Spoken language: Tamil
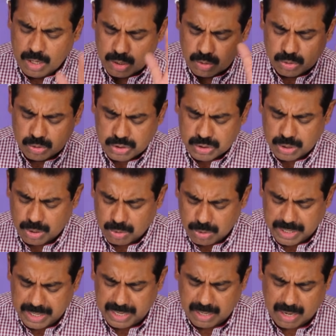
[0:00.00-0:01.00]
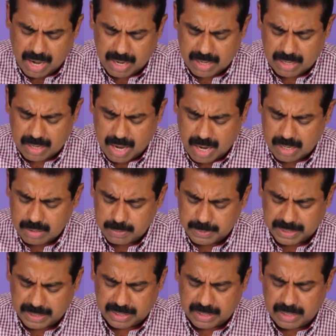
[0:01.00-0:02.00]
குஷ்டரோகிகளான நாலு
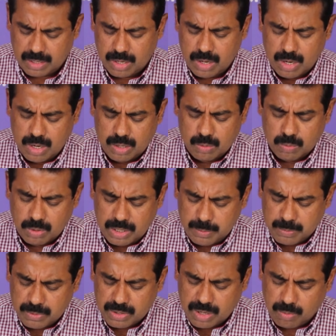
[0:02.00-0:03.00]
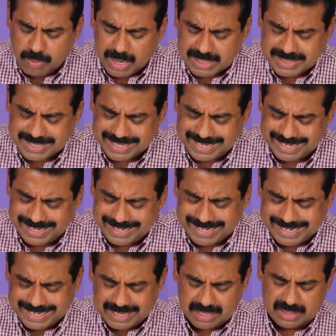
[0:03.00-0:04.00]
பேர் ஒளிமுக வாசலில்
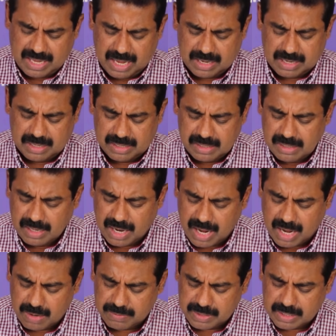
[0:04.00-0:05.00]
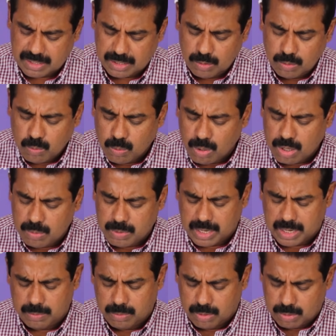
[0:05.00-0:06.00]
இருந்தார்கள் அவர்கள்
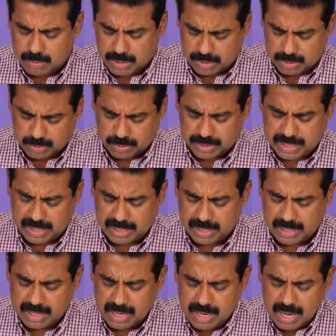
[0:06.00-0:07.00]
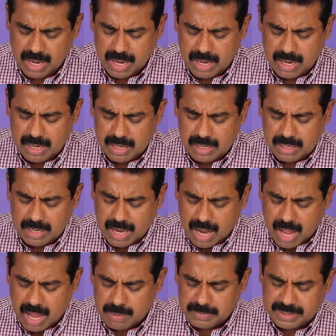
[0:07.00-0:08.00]
ஒருவரை ஒருவர் நோக்கி
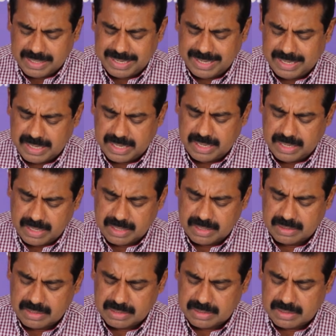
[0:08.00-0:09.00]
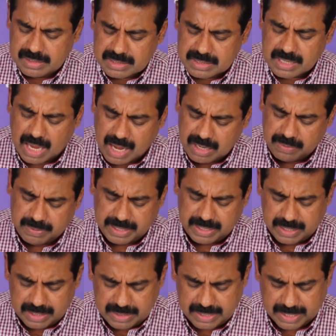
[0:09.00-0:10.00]
நாம் இங்கே இருந்து சாக
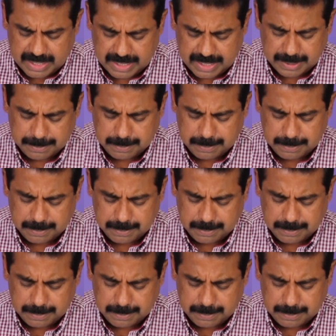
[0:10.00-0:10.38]
வேண்டியது என்ன